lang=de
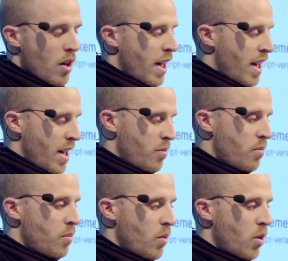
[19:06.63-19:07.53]

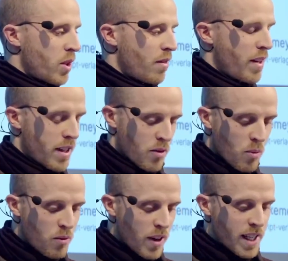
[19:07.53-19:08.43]
ähm, und in welchem
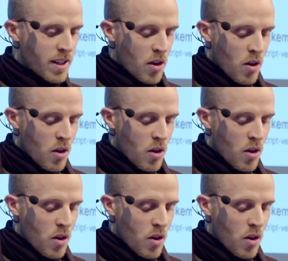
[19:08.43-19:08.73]
Umfeld.